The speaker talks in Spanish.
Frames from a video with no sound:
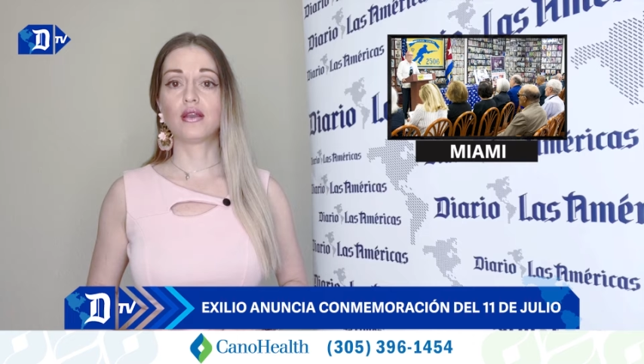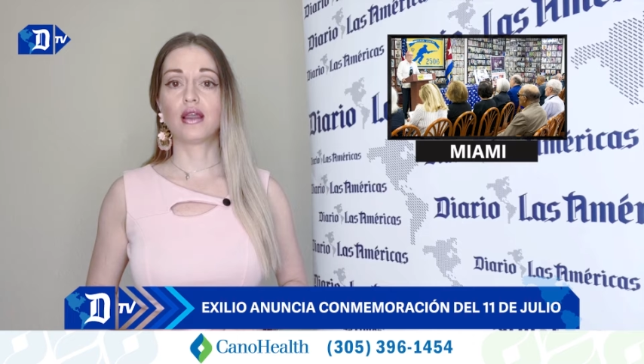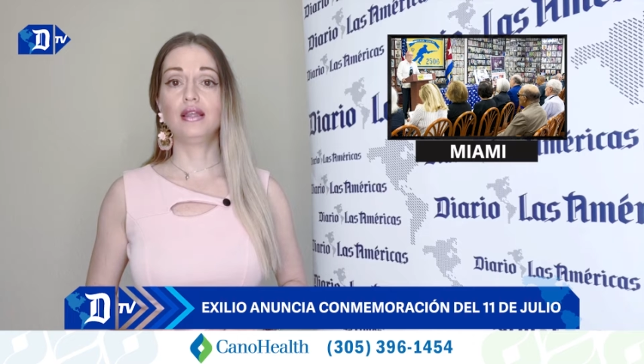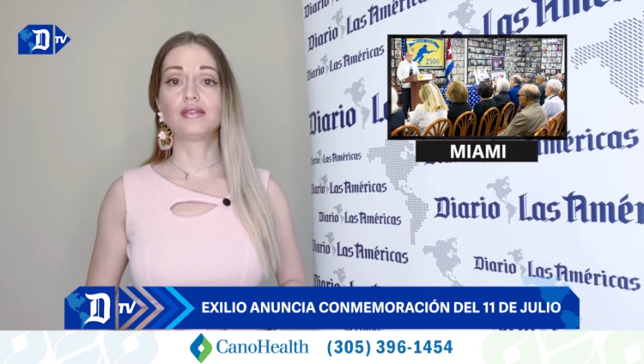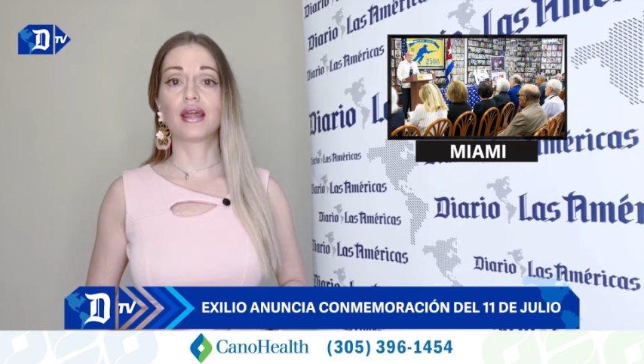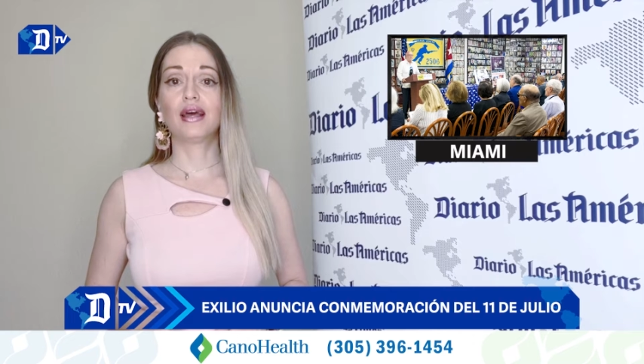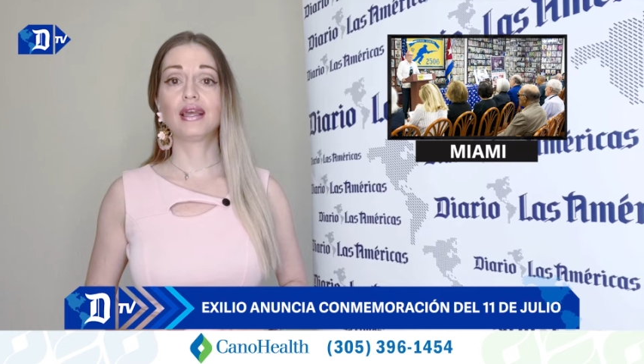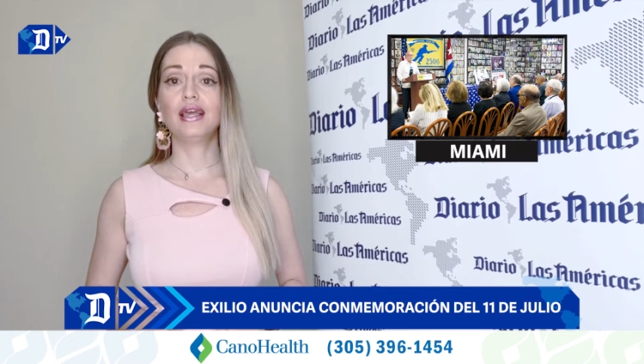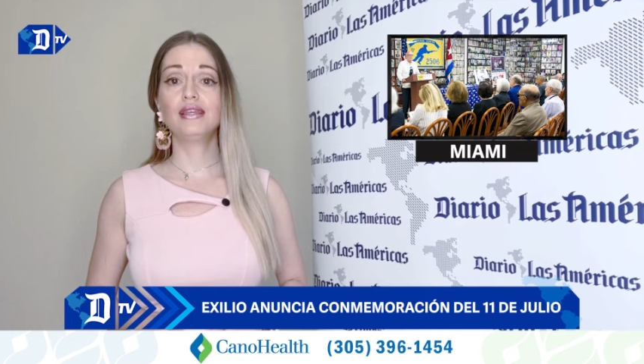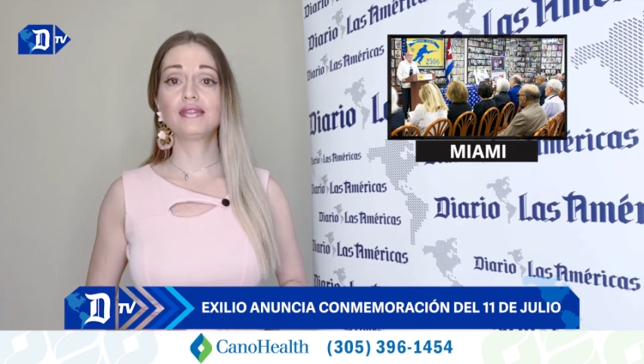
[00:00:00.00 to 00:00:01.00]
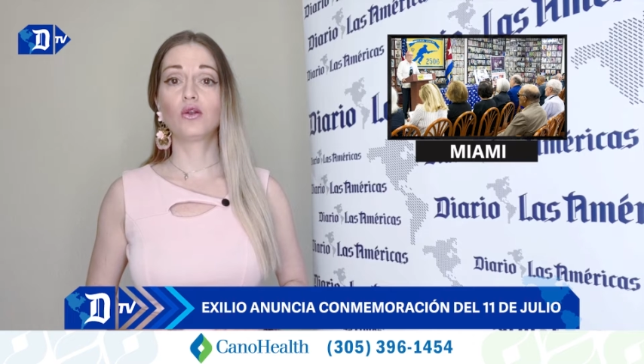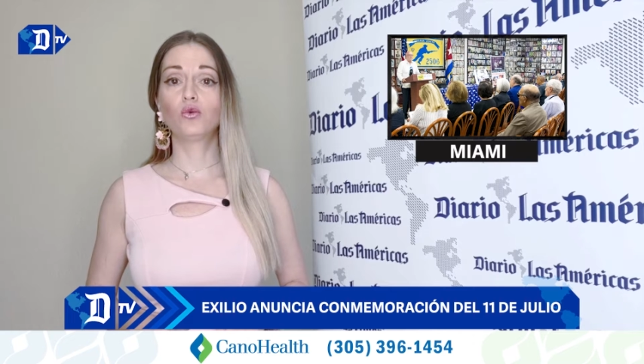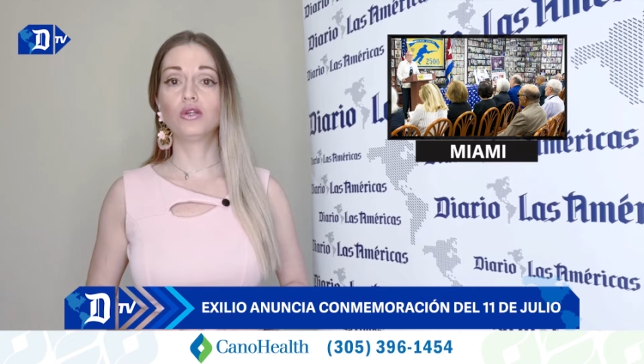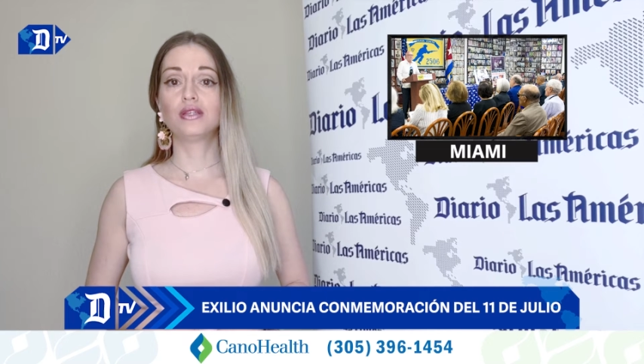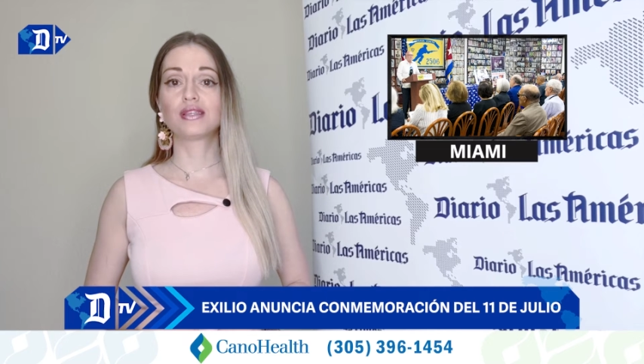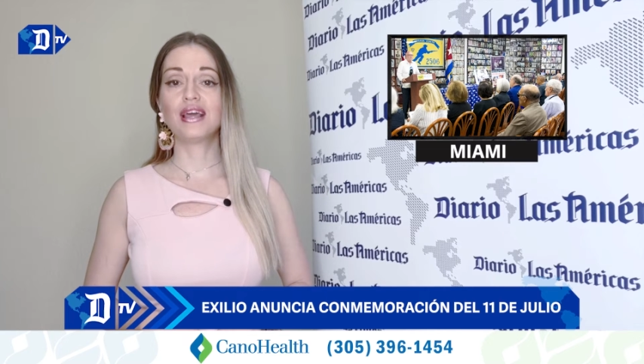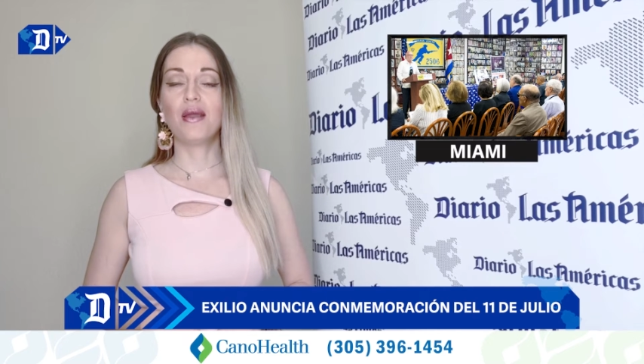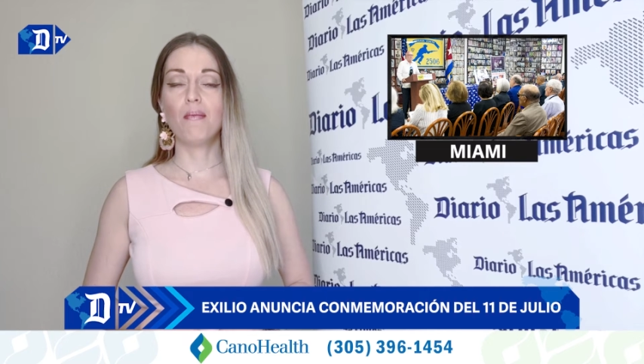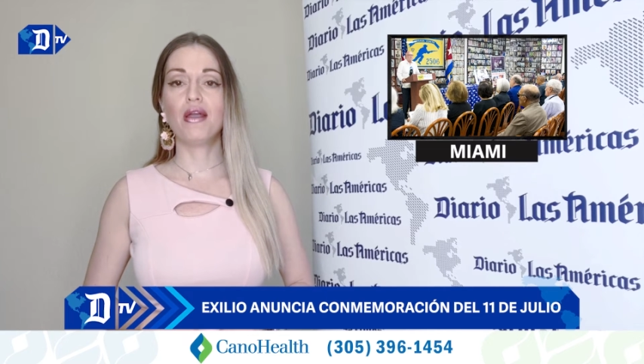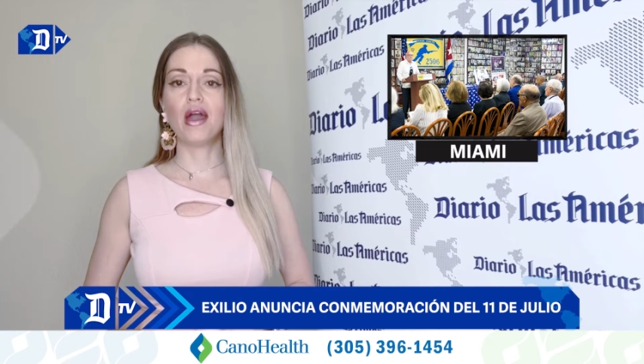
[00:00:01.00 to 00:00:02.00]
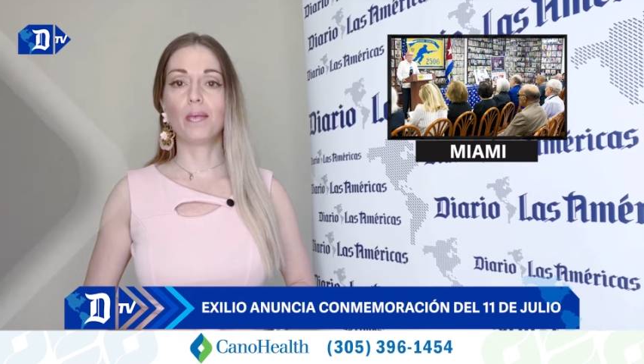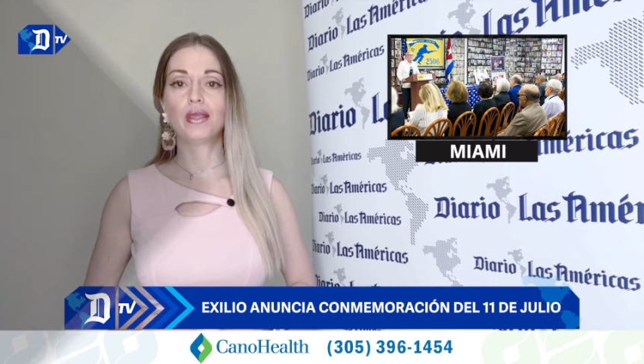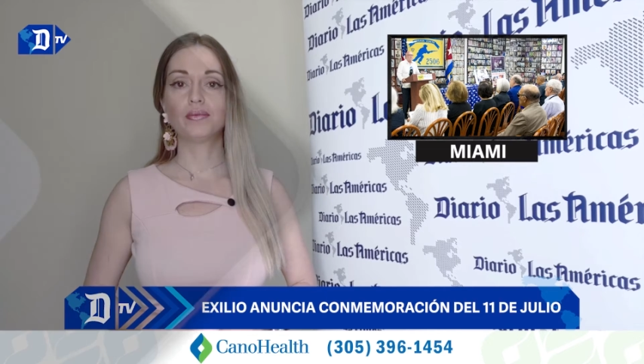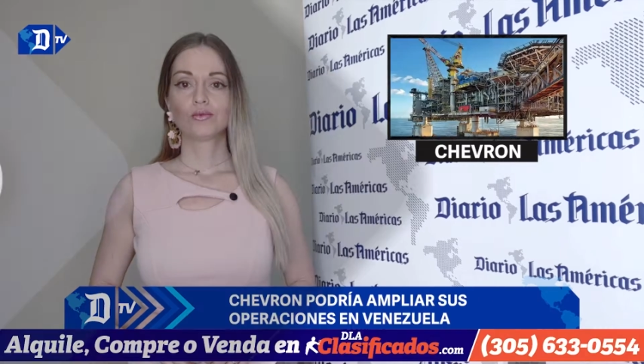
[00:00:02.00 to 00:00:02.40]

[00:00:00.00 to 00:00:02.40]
realizarán este lunes en Miami.